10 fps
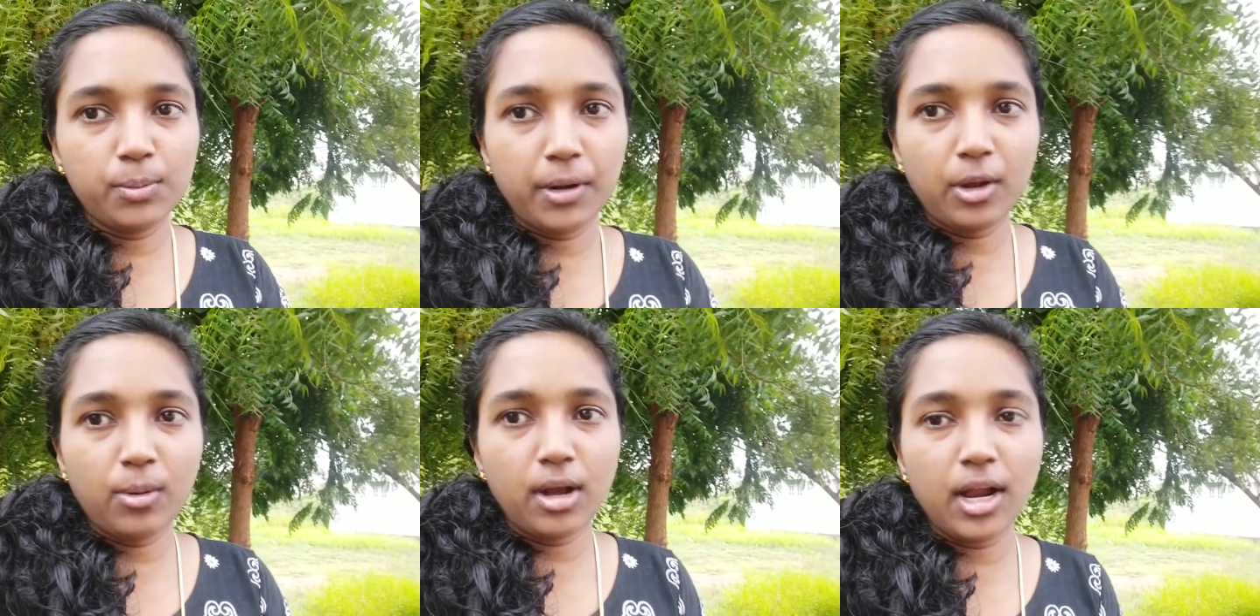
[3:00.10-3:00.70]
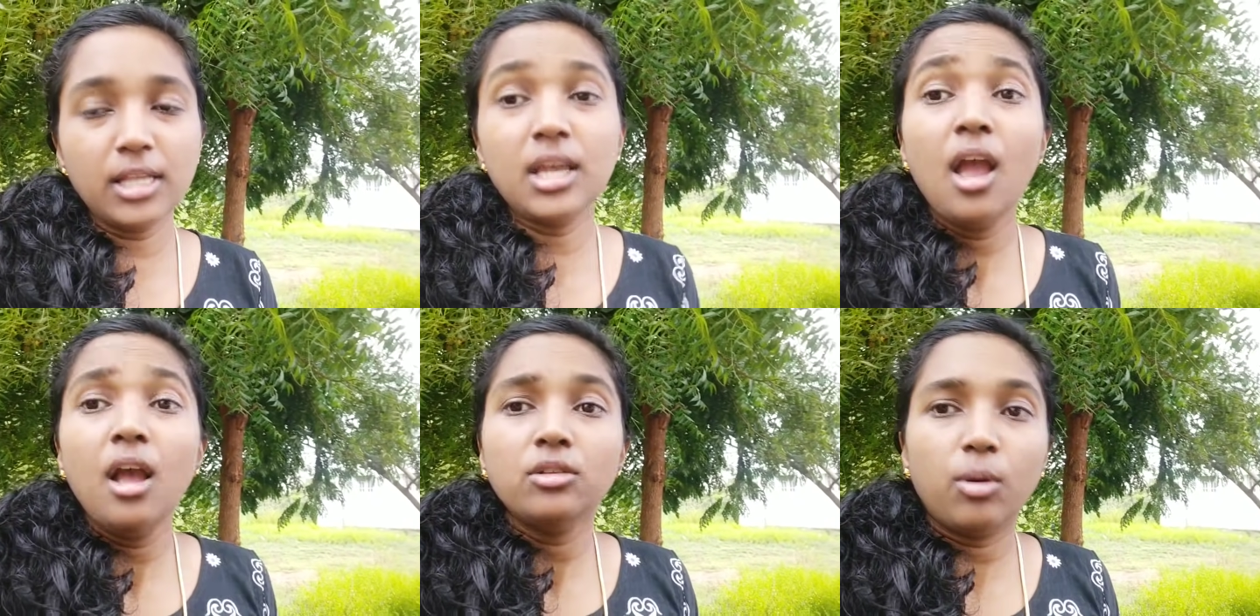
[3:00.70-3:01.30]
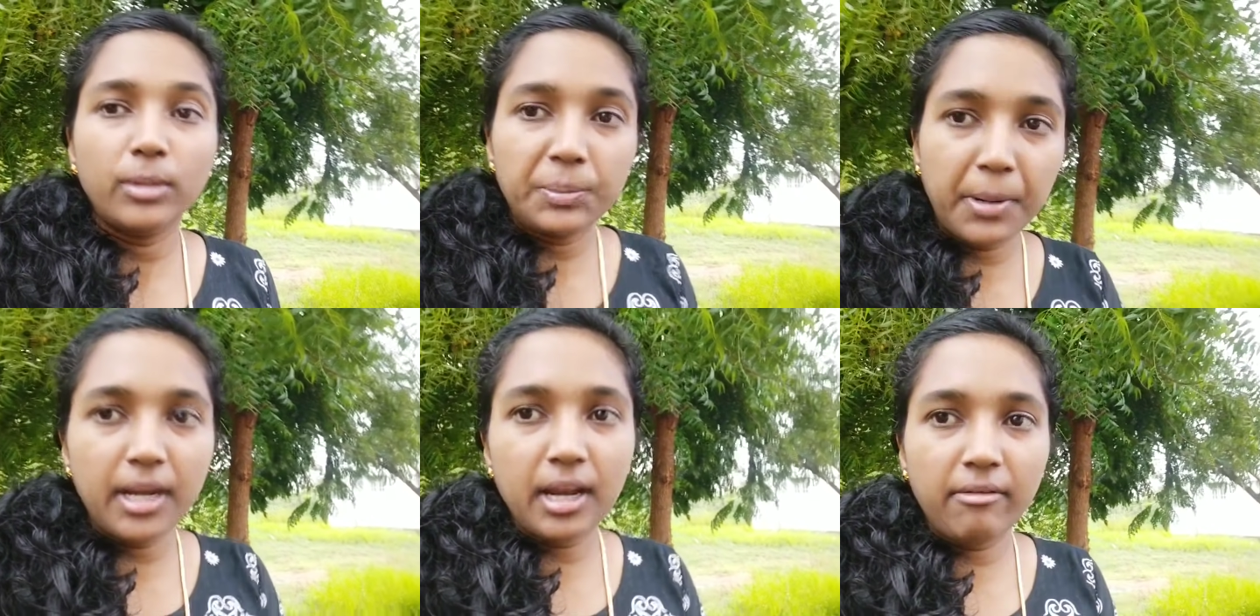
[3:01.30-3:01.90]
யூஸ் பண்ணிக்கோங்க கைஸ் ஸோ மிஸ்
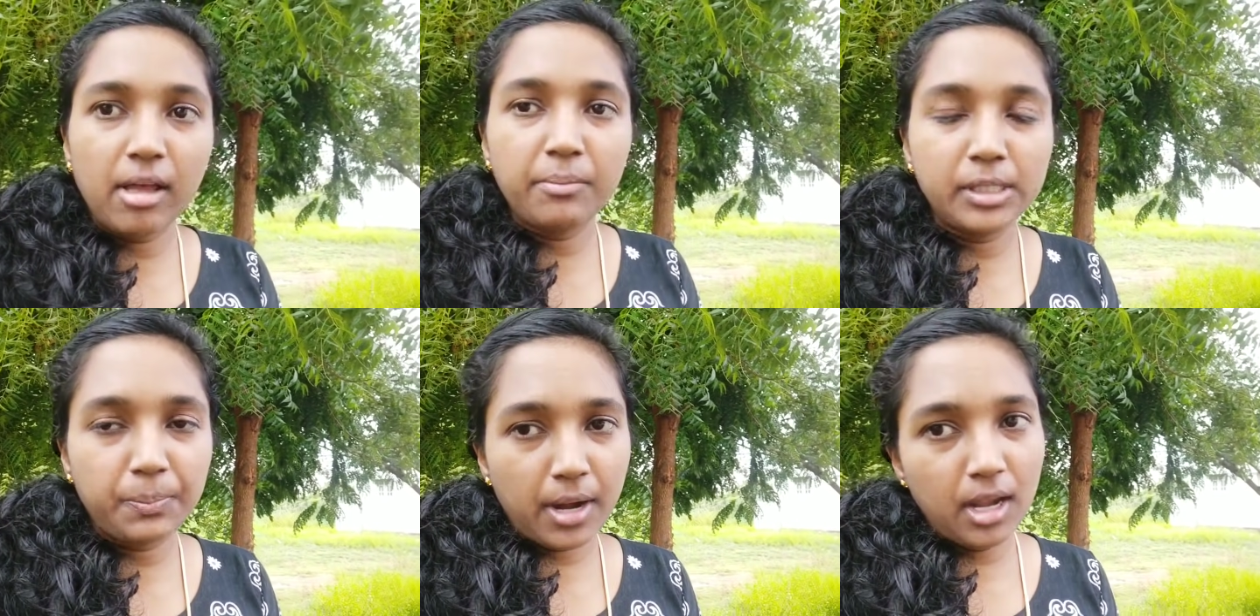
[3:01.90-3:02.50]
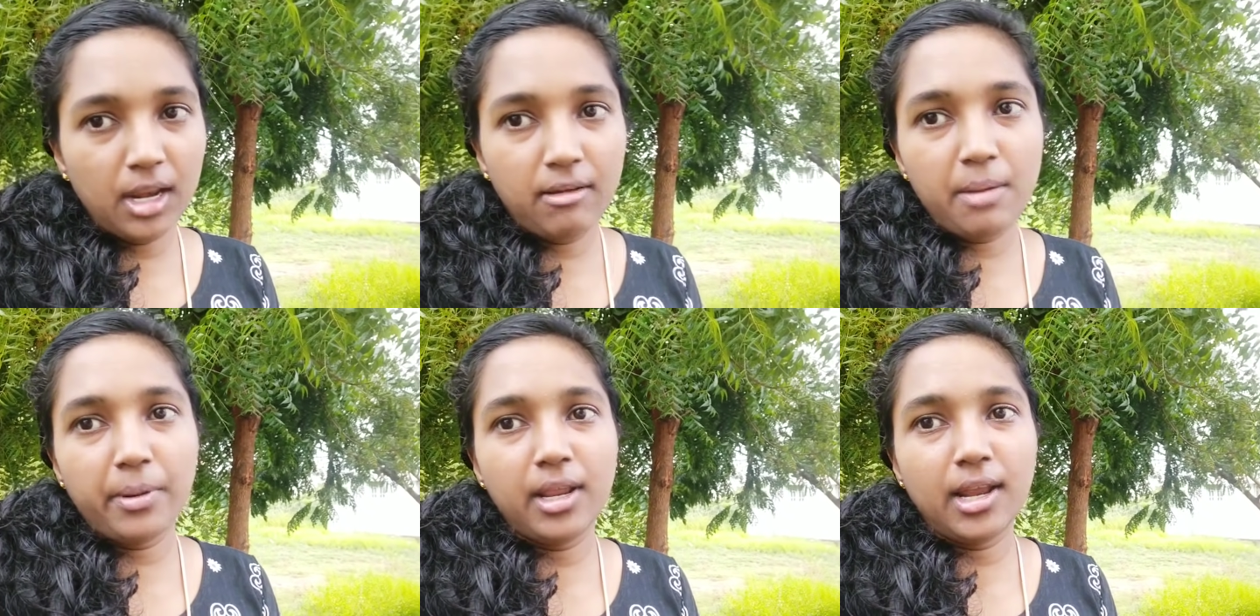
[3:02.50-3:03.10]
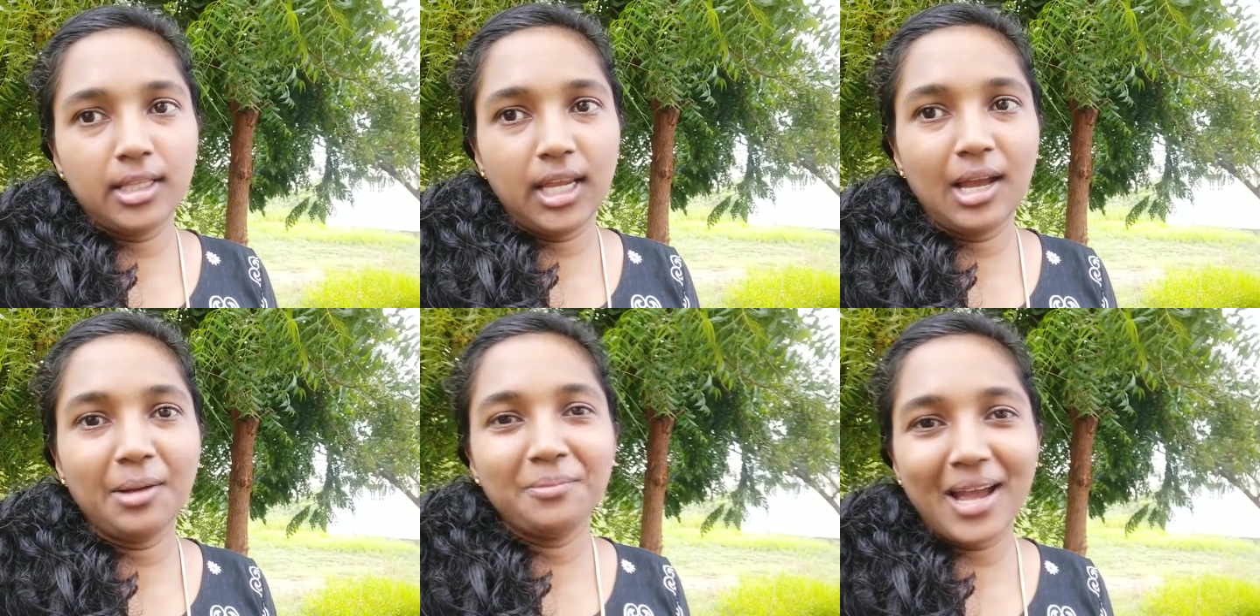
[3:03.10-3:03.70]
பண்ணிடவே மிஸ் பண்ணிடவே
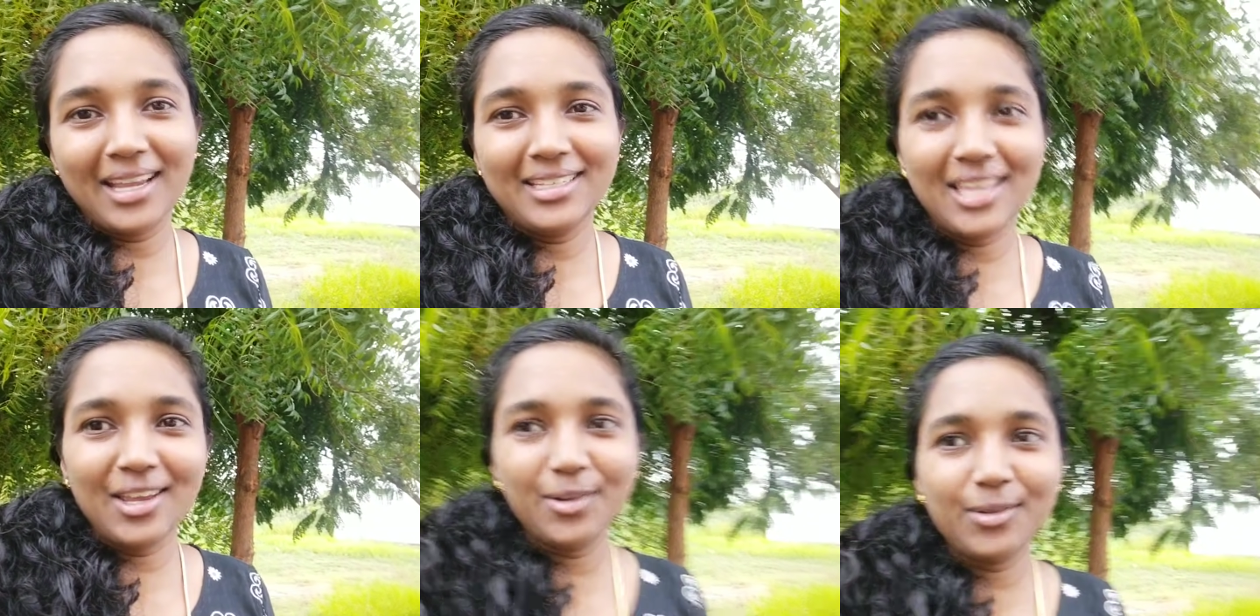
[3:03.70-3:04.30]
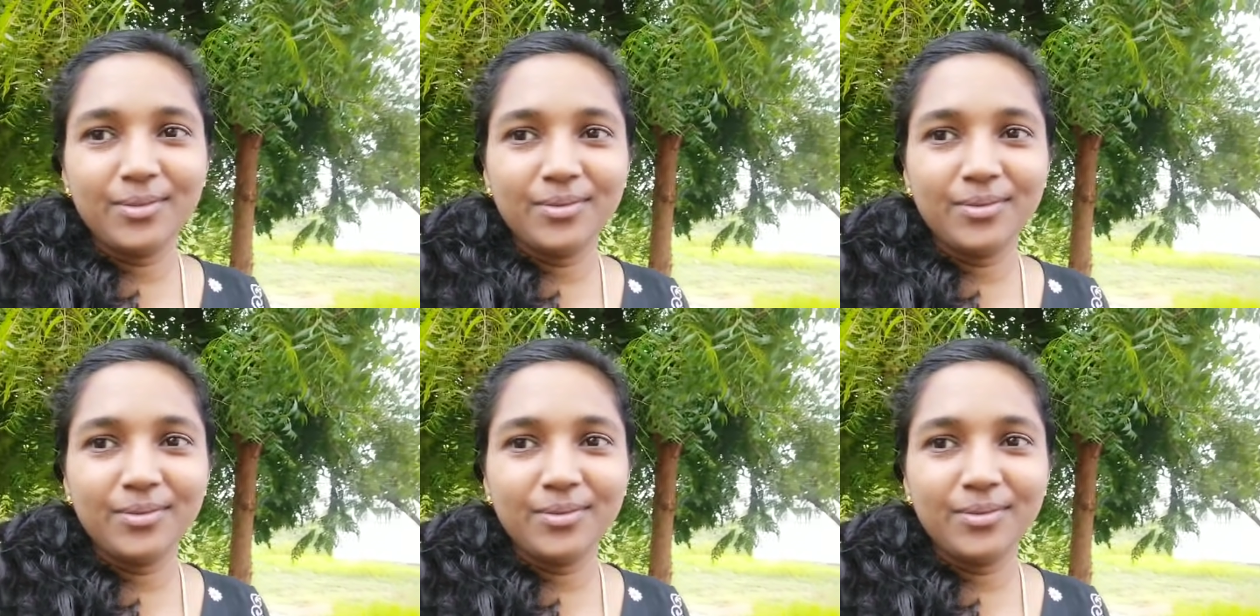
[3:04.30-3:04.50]
பண்ணிடாதீங்க பை சி யூ